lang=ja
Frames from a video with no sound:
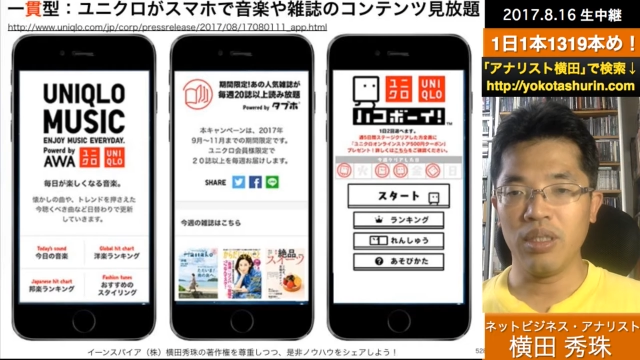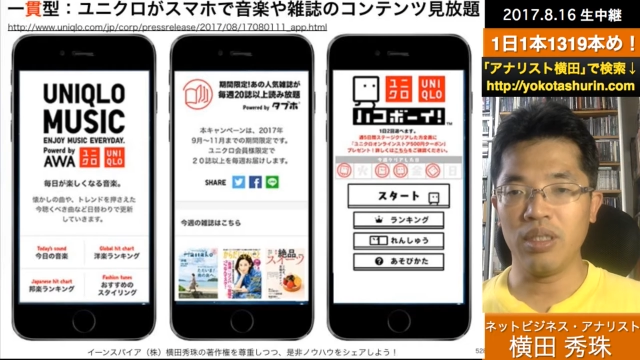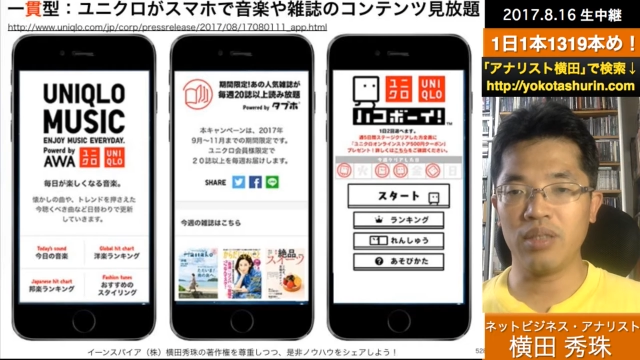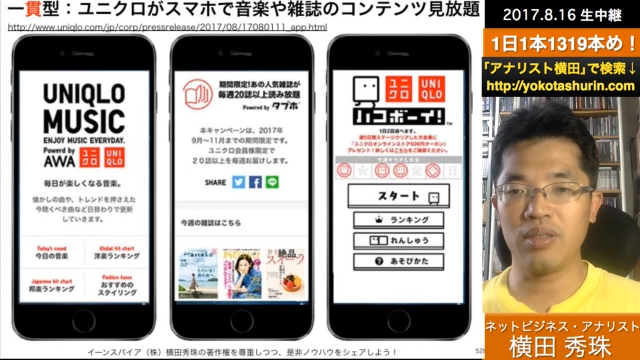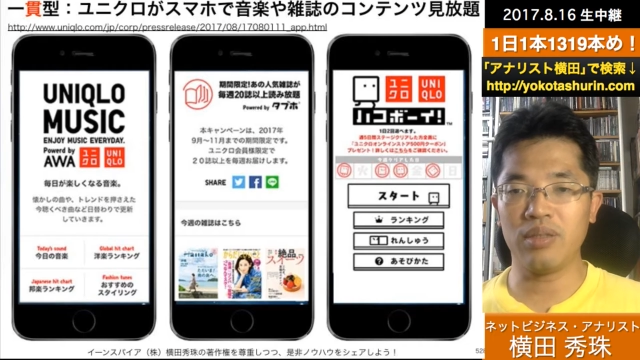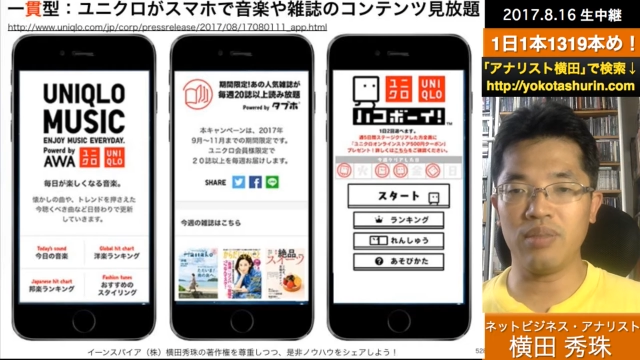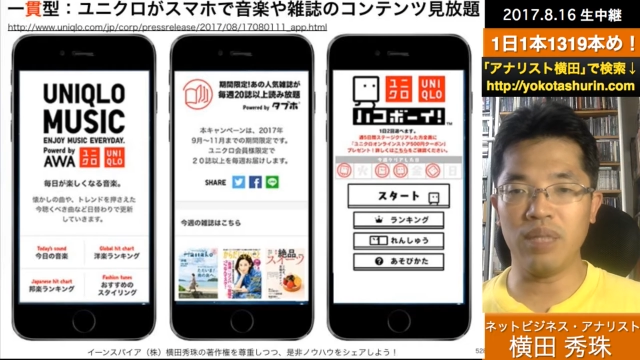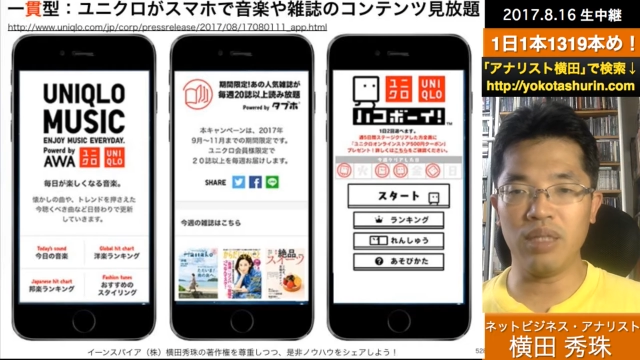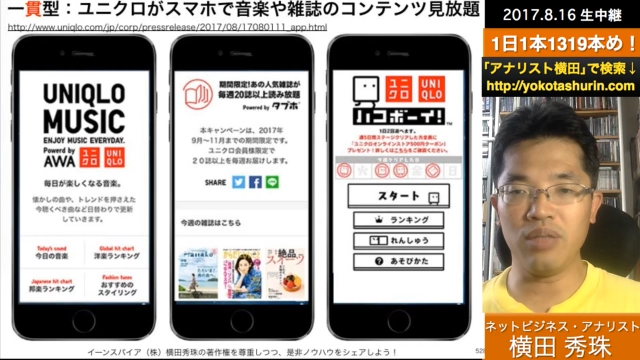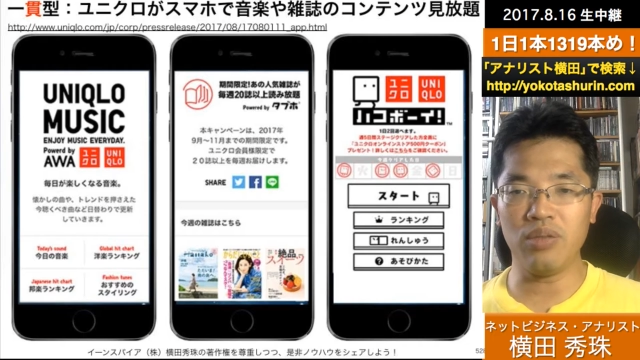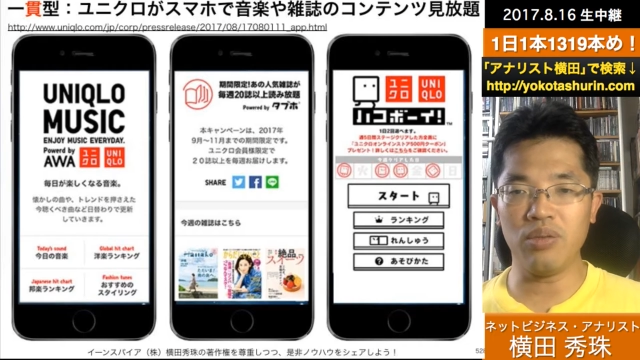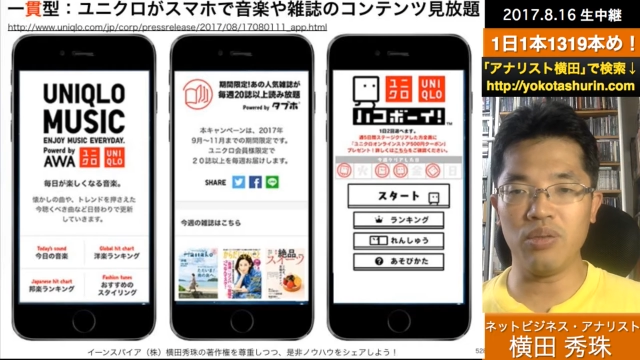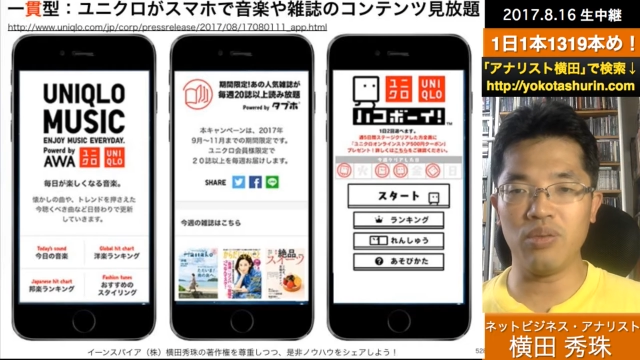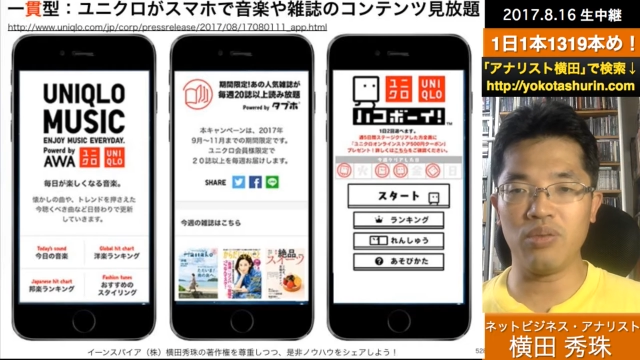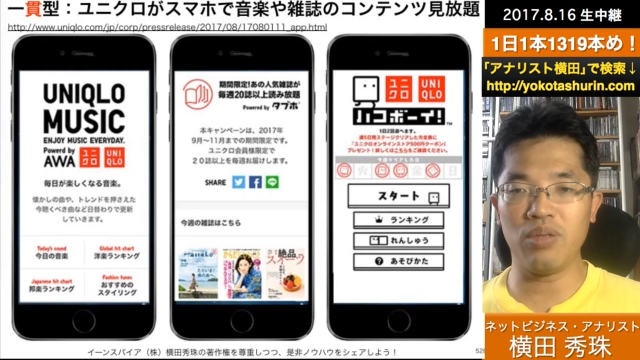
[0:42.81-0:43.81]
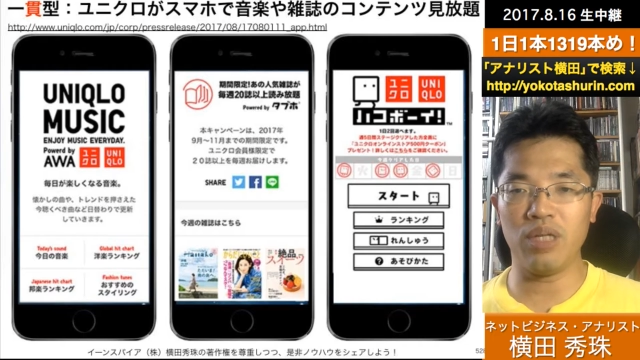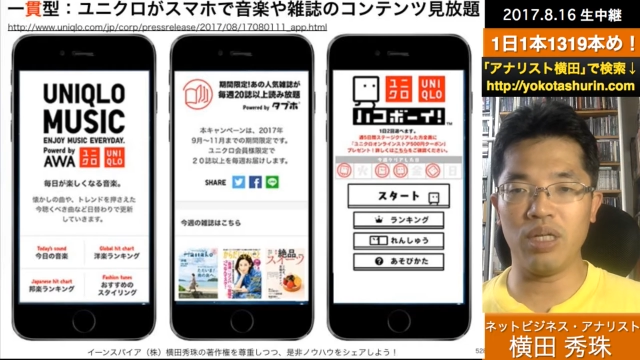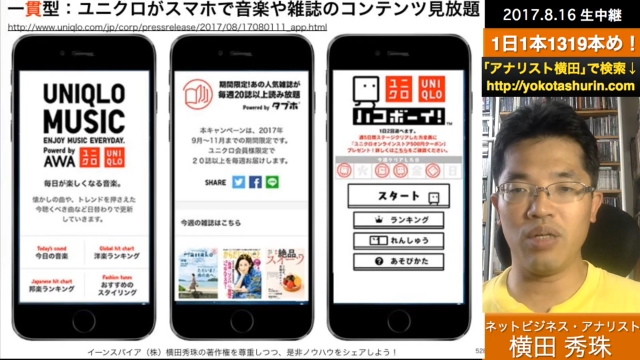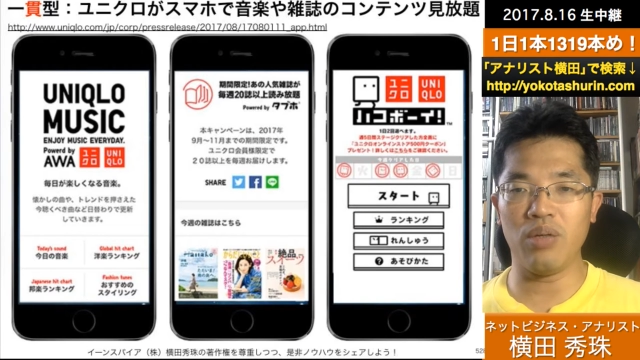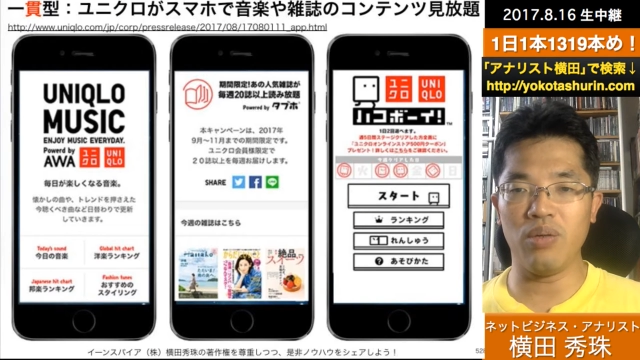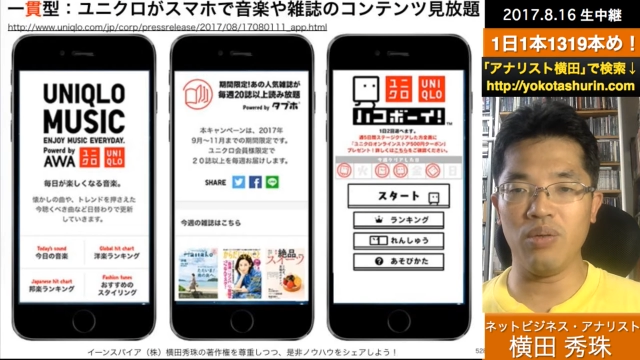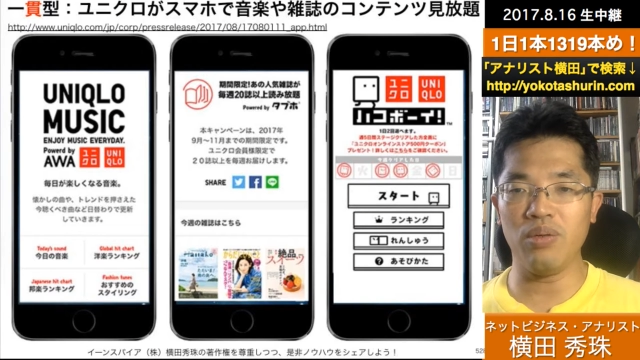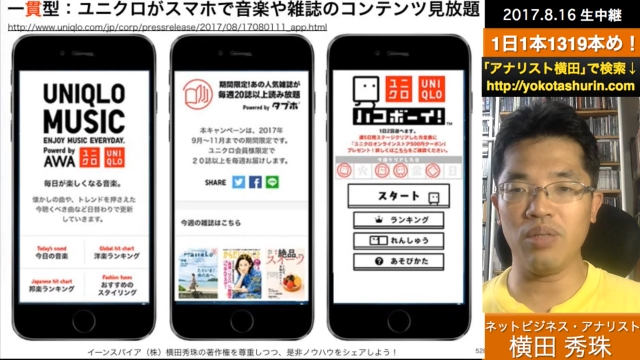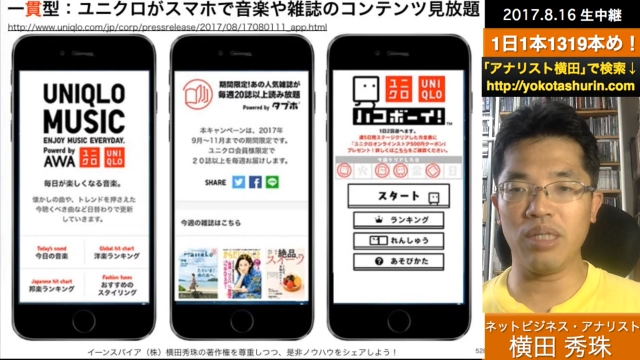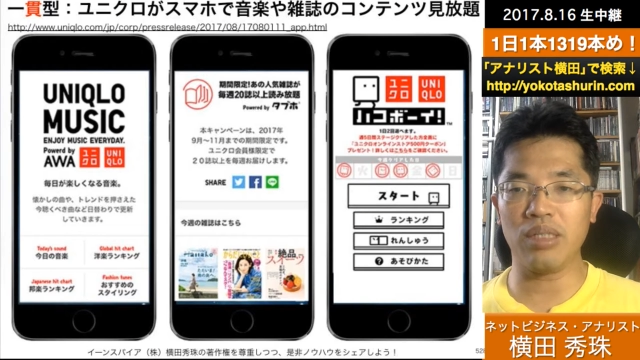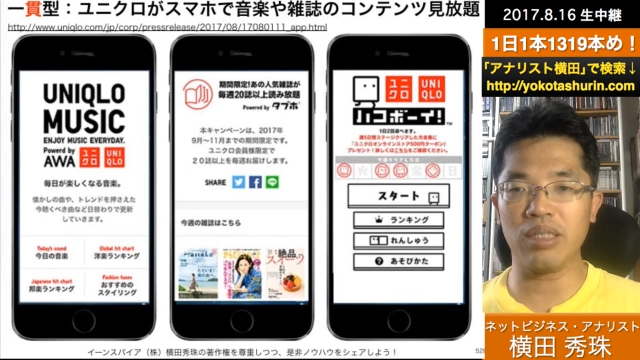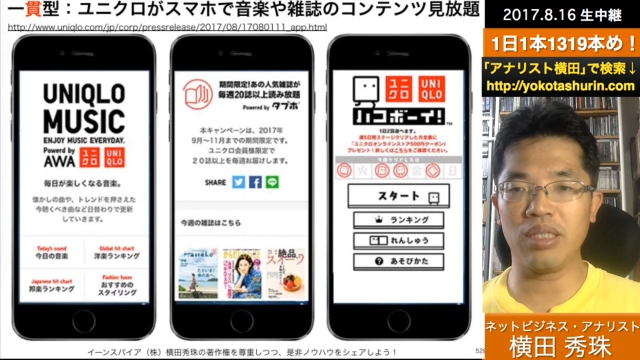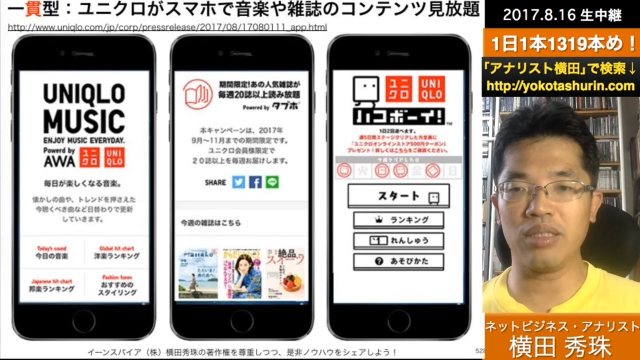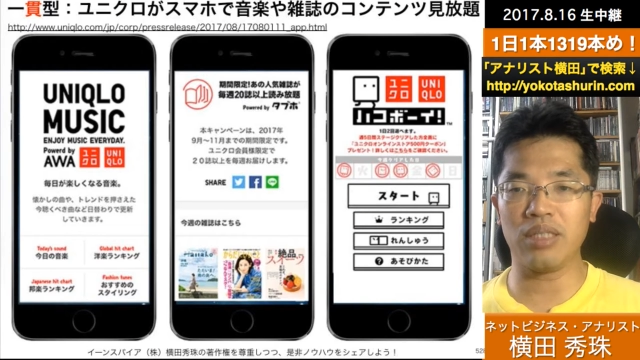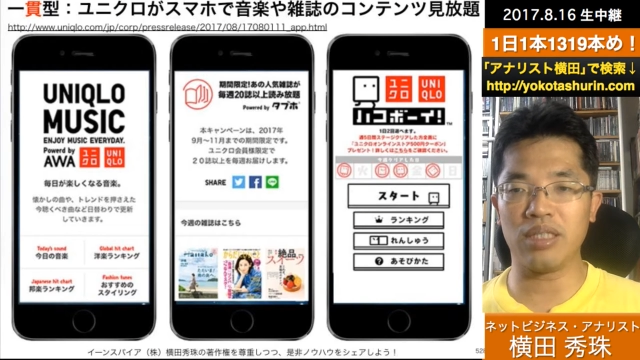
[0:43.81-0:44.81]
えスマートフォンで音
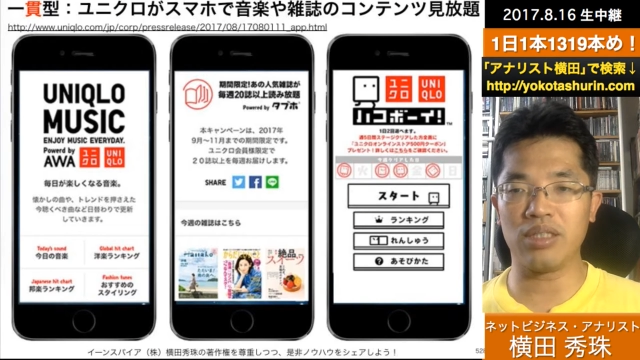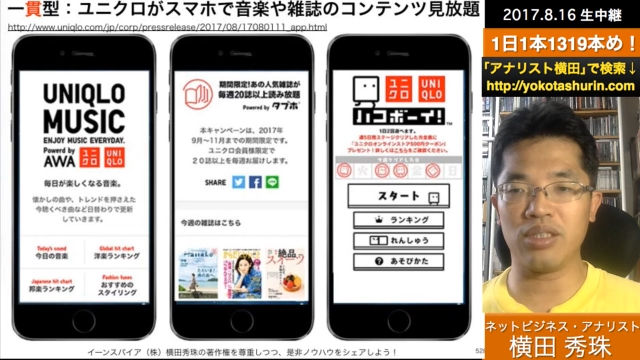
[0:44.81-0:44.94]
楽や雑